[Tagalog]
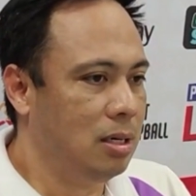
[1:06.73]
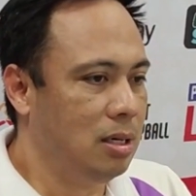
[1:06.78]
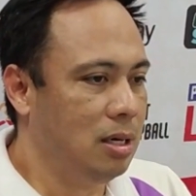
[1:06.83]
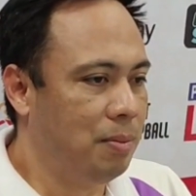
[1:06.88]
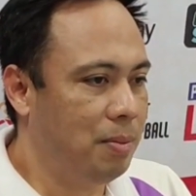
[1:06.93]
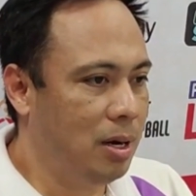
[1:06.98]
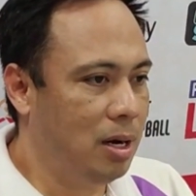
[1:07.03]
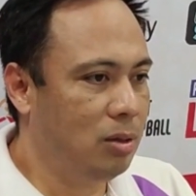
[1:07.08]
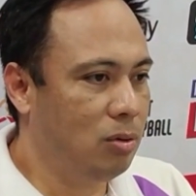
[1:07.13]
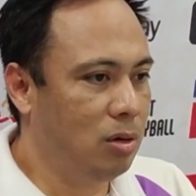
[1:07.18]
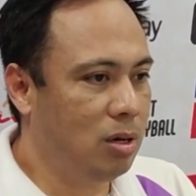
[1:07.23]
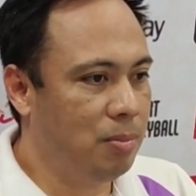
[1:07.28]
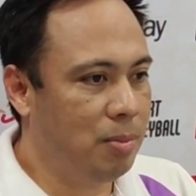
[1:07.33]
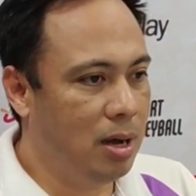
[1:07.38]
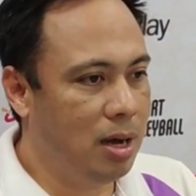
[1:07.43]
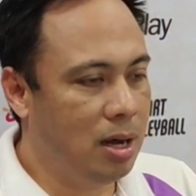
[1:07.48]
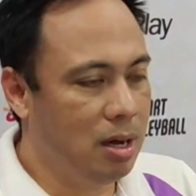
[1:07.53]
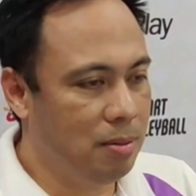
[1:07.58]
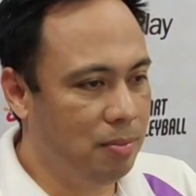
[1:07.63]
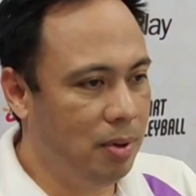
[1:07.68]
labanan to ng
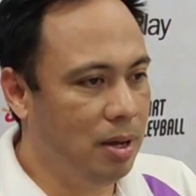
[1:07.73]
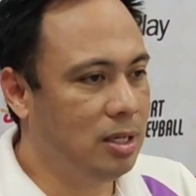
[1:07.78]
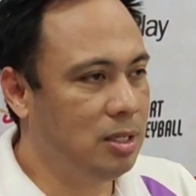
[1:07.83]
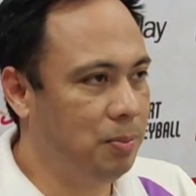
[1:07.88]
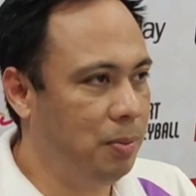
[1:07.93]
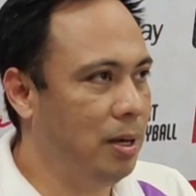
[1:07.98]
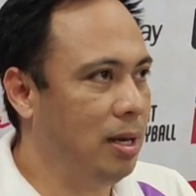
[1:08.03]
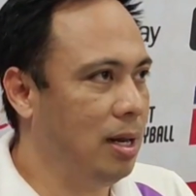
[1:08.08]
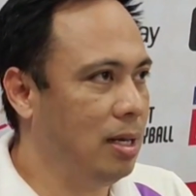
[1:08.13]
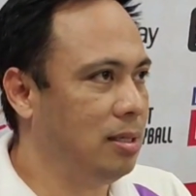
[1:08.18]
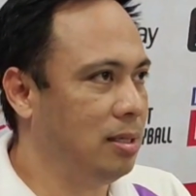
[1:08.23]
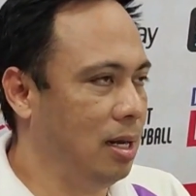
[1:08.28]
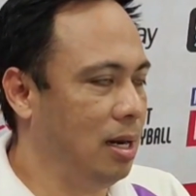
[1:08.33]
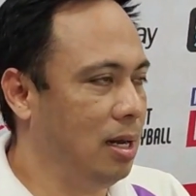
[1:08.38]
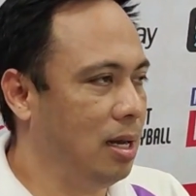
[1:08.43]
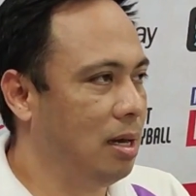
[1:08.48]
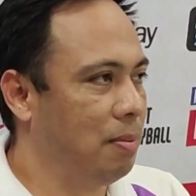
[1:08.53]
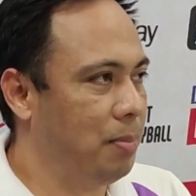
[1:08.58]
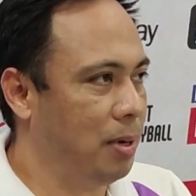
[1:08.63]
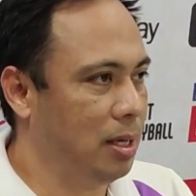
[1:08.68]
mga may experience
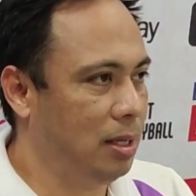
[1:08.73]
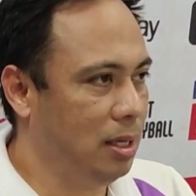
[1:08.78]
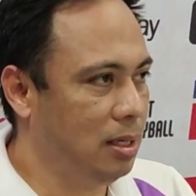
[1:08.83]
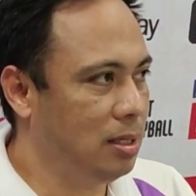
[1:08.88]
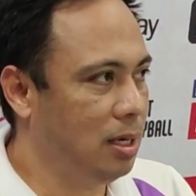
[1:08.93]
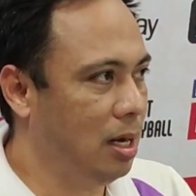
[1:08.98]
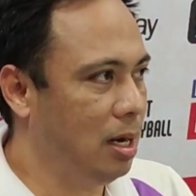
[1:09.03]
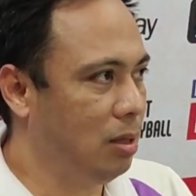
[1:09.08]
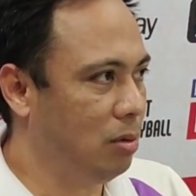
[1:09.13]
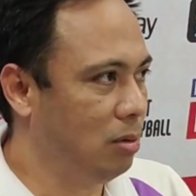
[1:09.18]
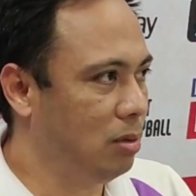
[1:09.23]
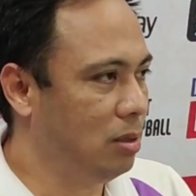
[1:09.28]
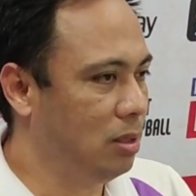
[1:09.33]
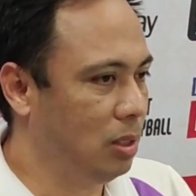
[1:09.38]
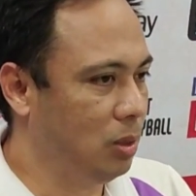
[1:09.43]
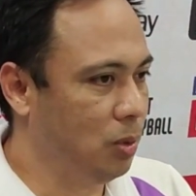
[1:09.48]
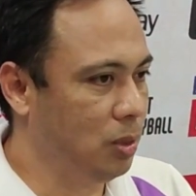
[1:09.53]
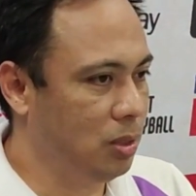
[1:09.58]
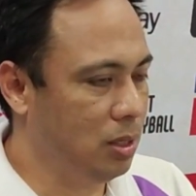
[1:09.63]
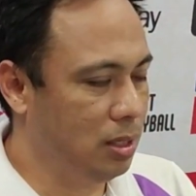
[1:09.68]
talaga pagdating sa ganitong
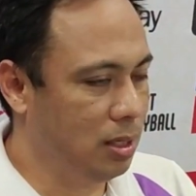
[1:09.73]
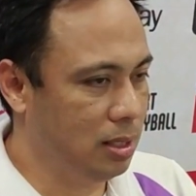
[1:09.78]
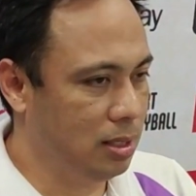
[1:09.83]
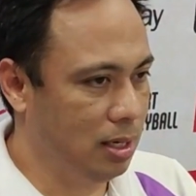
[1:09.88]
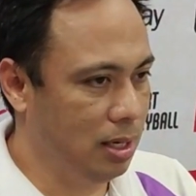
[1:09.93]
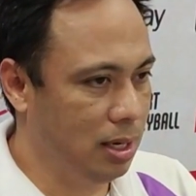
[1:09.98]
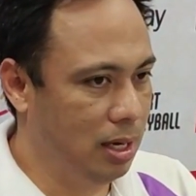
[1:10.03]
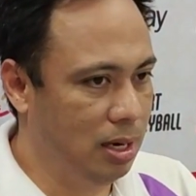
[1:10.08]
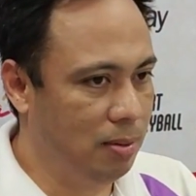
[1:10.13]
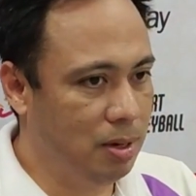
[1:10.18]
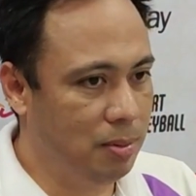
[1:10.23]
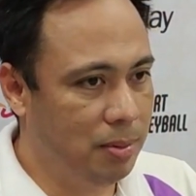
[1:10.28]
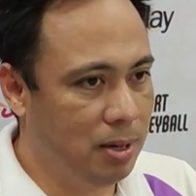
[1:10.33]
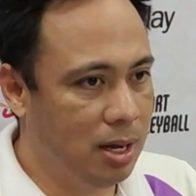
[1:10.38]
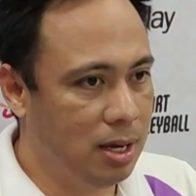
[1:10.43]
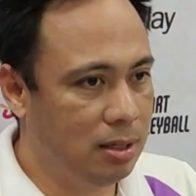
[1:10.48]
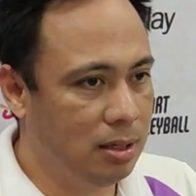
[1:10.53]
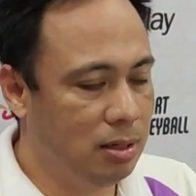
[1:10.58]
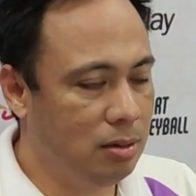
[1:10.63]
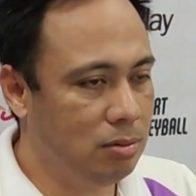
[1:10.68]
sitwasyon kasi alam naman
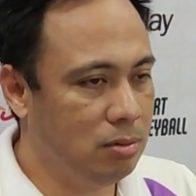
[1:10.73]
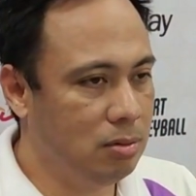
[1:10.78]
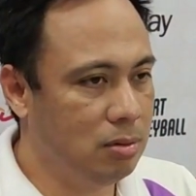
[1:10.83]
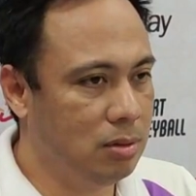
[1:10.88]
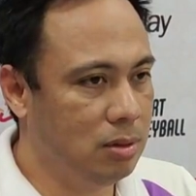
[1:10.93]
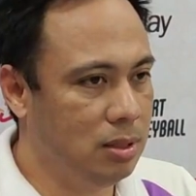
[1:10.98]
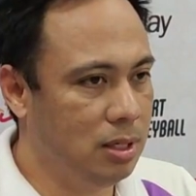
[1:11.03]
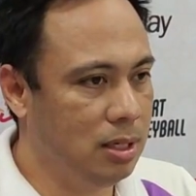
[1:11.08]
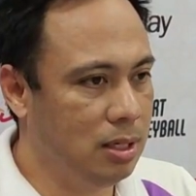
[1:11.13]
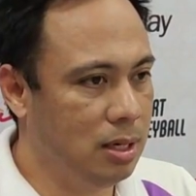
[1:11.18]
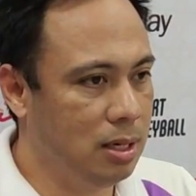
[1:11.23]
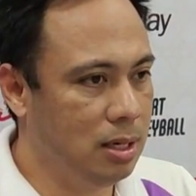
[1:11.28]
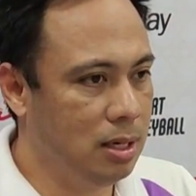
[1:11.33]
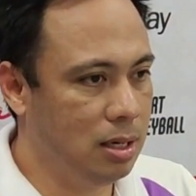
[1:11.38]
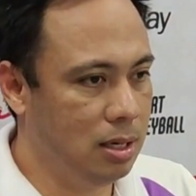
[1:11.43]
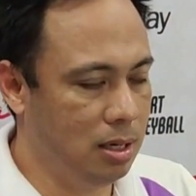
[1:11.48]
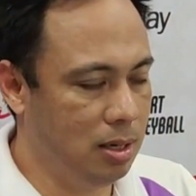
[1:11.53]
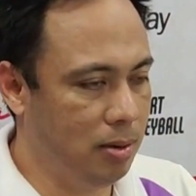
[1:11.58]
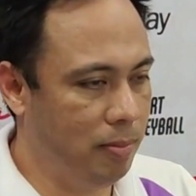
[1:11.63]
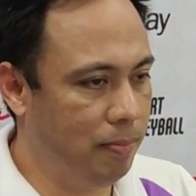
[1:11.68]
natin yung signal
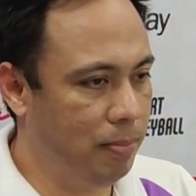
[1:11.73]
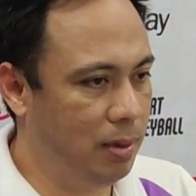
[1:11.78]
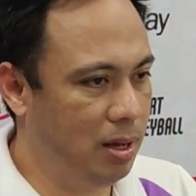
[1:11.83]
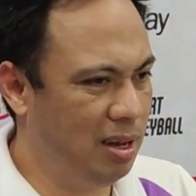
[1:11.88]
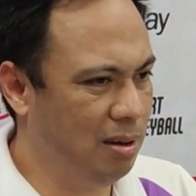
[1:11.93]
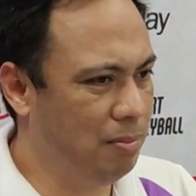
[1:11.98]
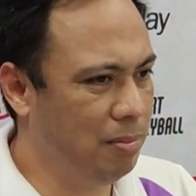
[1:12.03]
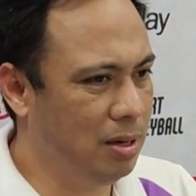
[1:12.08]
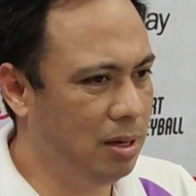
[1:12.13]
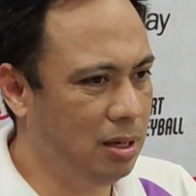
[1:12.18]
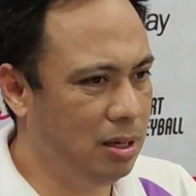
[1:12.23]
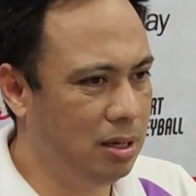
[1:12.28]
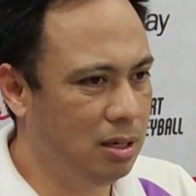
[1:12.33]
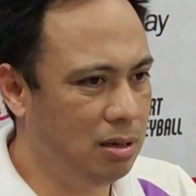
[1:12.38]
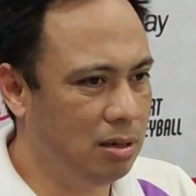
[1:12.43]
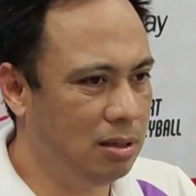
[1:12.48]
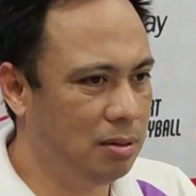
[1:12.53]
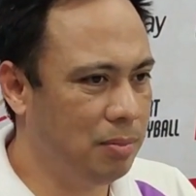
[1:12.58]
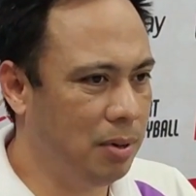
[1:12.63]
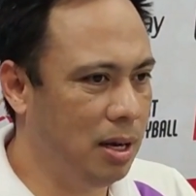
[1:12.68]
na every
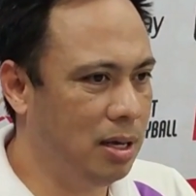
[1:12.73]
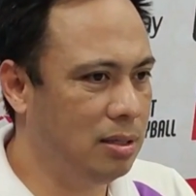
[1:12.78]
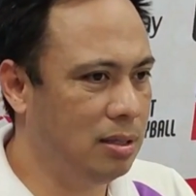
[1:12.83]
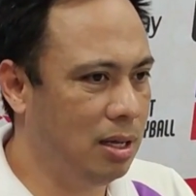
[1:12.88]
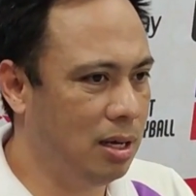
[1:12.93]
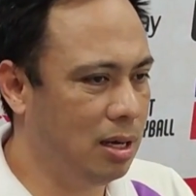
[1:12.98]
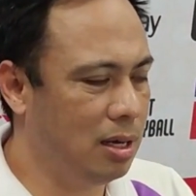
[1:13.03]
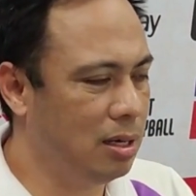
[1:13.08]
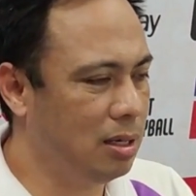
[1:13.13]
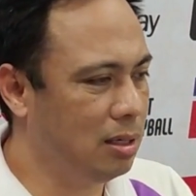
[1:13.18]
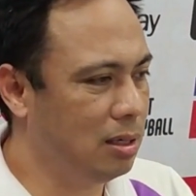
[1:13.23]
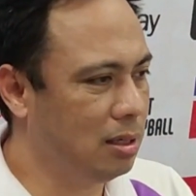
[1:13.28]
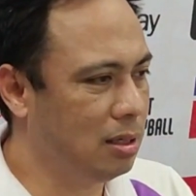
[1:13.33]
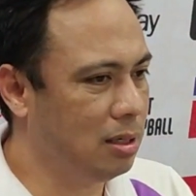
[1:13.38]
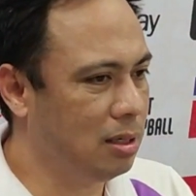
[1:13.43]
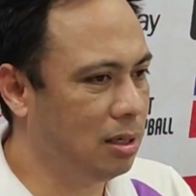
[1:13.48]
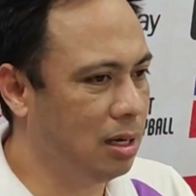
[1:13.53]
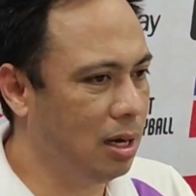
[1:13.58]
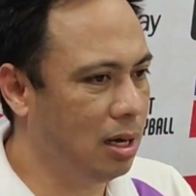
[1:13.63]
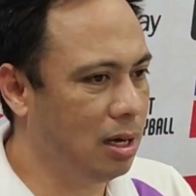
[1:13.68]
conference talagang
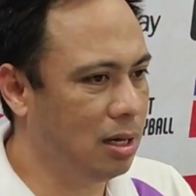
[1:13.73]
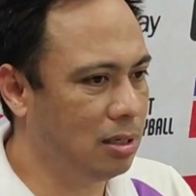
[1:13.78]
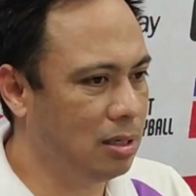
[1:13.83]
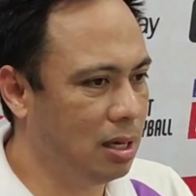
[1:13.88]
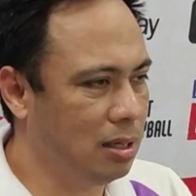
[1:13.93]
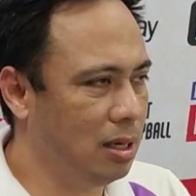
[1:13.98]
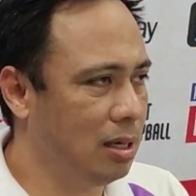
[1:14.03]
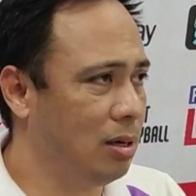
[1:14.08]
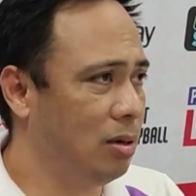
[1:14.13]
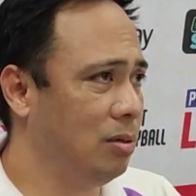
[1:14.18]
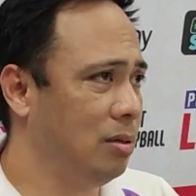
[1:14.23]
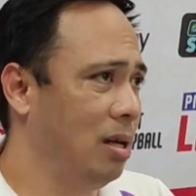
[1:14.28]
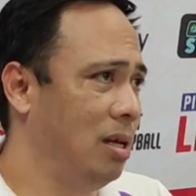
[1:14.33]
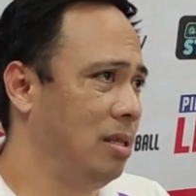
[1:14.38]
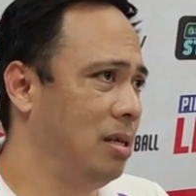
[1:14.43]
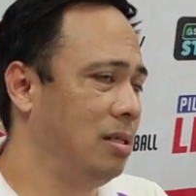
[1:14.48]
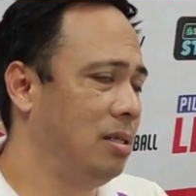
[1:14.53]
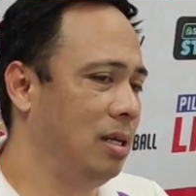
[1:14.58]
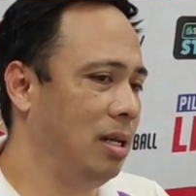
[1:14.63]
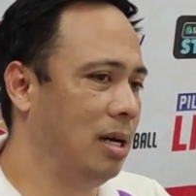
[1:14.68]
uh, ah, title
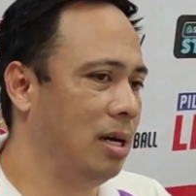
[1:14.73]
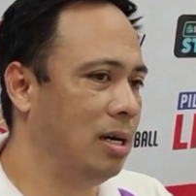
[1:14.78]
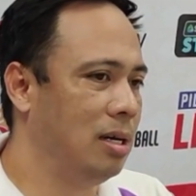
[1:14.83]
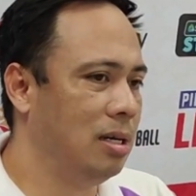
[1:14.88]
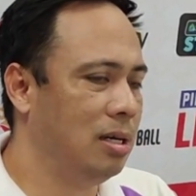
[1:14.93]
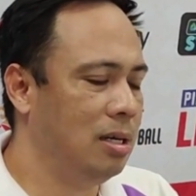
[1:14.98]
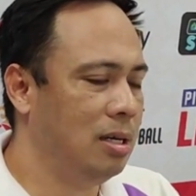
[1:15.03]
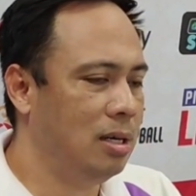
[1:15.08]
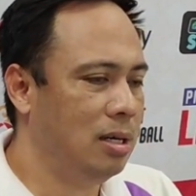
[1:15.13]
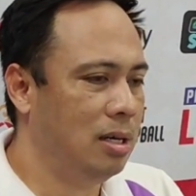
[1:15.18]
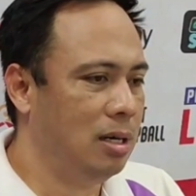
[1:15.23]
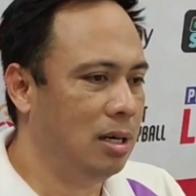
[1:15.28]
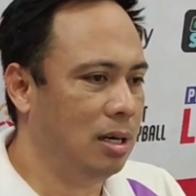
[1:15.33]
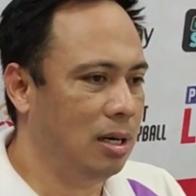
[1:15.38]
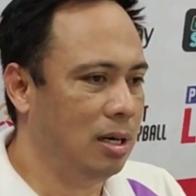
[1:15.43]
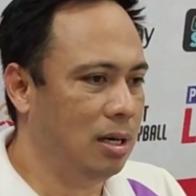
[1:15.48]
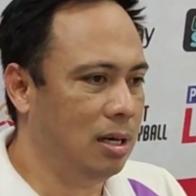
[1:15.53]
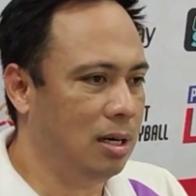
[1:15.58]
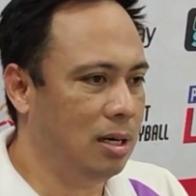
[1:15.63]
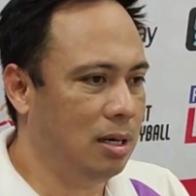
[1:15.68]
contender sila.
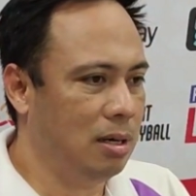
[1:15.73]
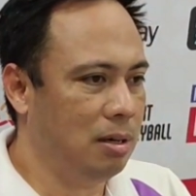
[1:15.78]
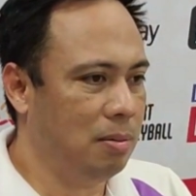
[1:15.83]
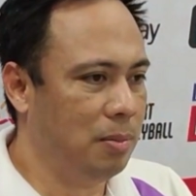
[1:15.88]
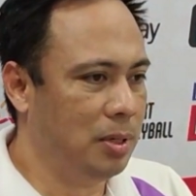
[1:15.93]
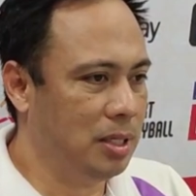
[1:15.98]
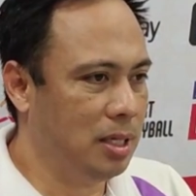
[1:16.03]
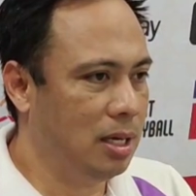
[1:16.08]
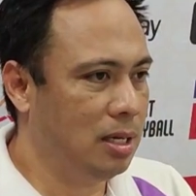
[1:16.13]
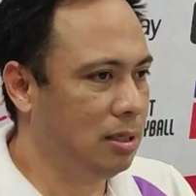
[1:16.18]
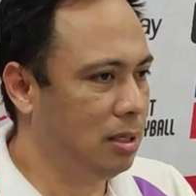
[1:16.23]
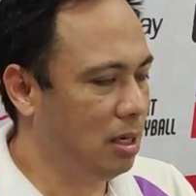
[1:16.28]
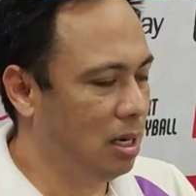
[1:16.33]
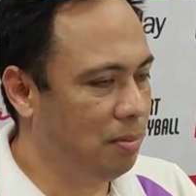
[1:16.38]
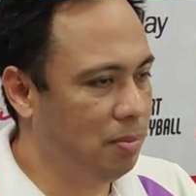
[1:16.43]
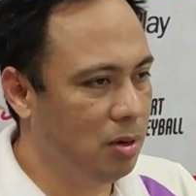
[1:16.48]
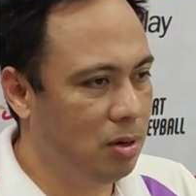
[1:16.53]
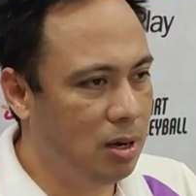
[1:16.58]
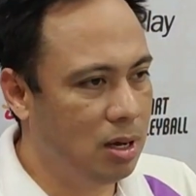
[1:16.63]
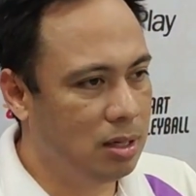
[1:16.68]
Uh, basta
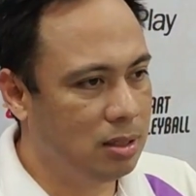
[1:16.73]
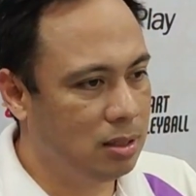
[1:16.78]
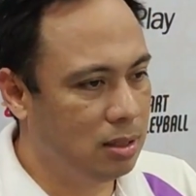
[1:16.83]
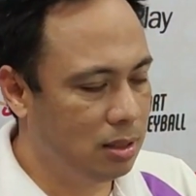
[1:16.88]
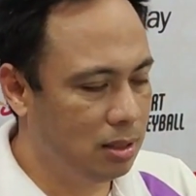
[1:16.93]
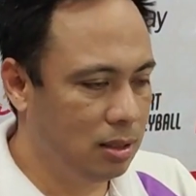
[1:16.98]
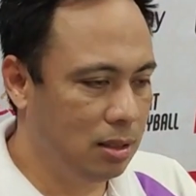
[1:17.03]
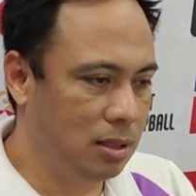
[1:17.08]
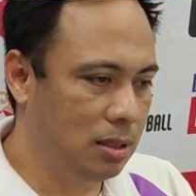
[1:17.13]
sinabi ko lang sa,